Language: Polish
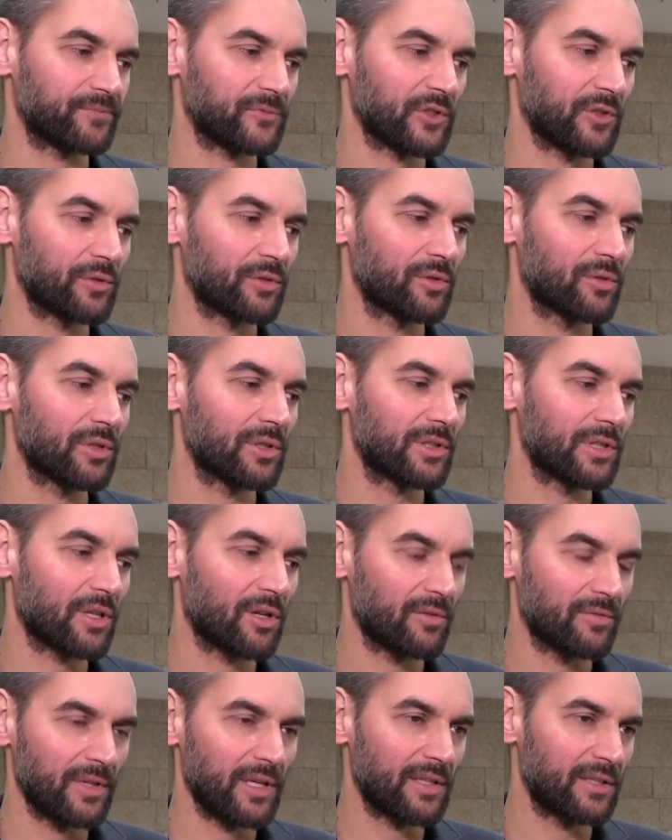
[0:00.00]
z których
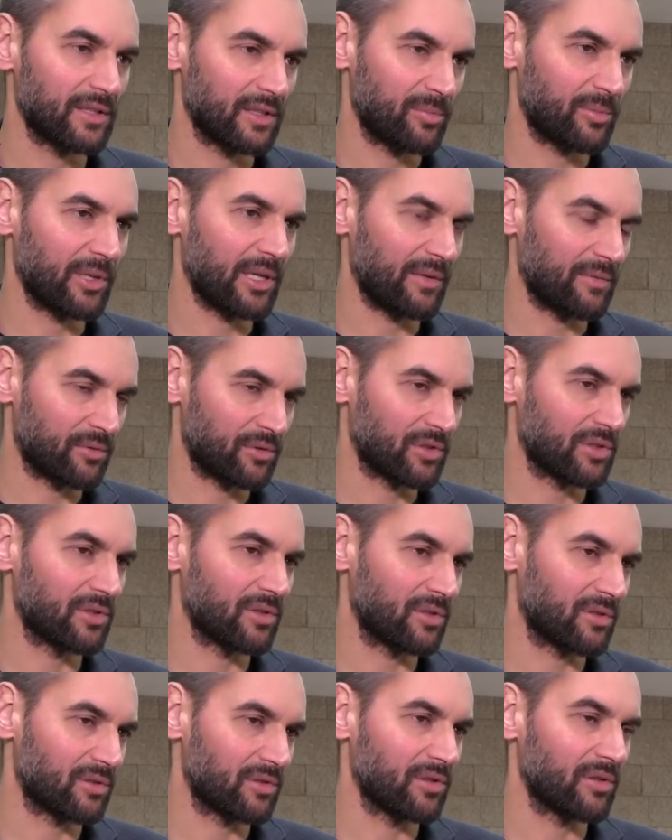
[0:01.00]
tylko w jednej pojawił się
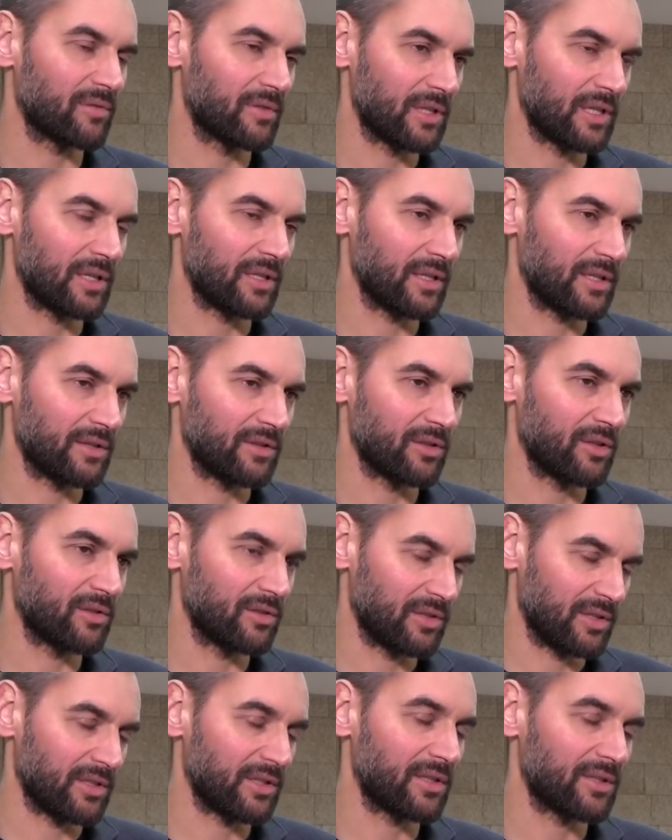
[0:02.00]
no, nowy, no,
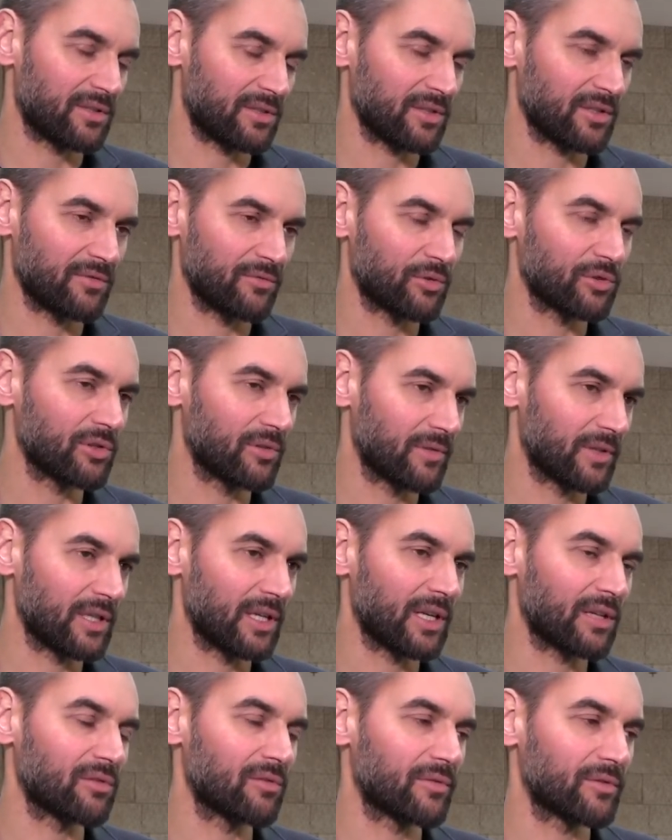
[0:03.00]
jeden z tych dwóch nowych
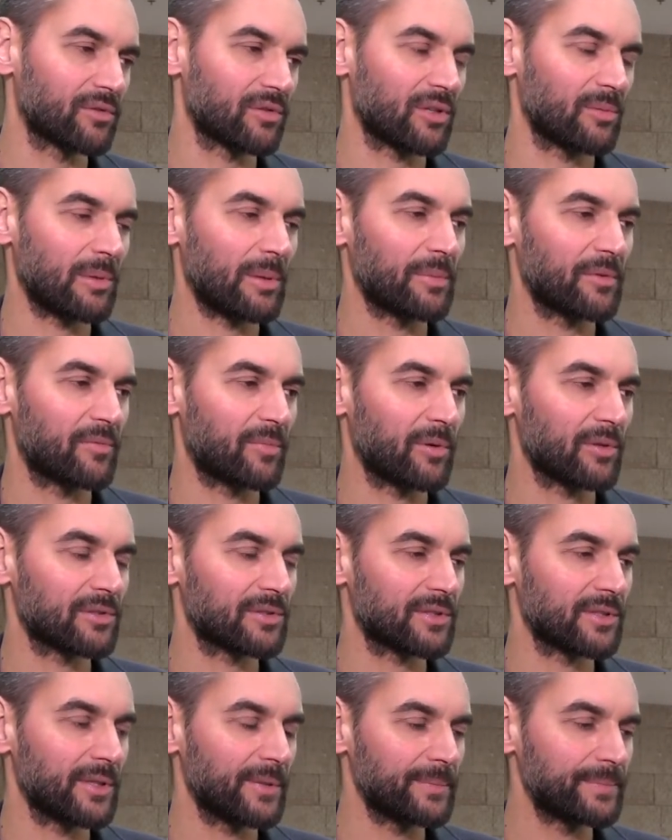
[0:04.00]
leków, które mamy w
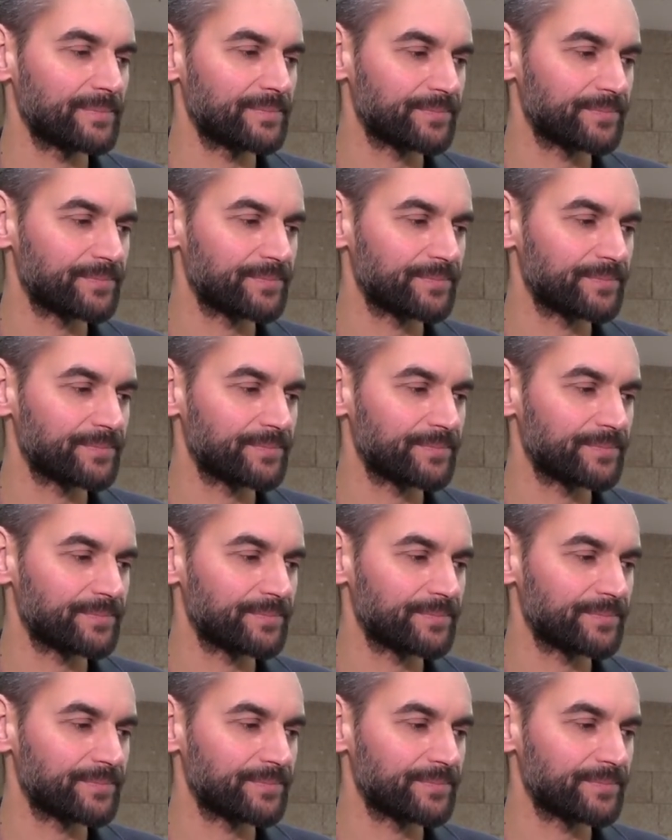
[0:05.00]
Polsce,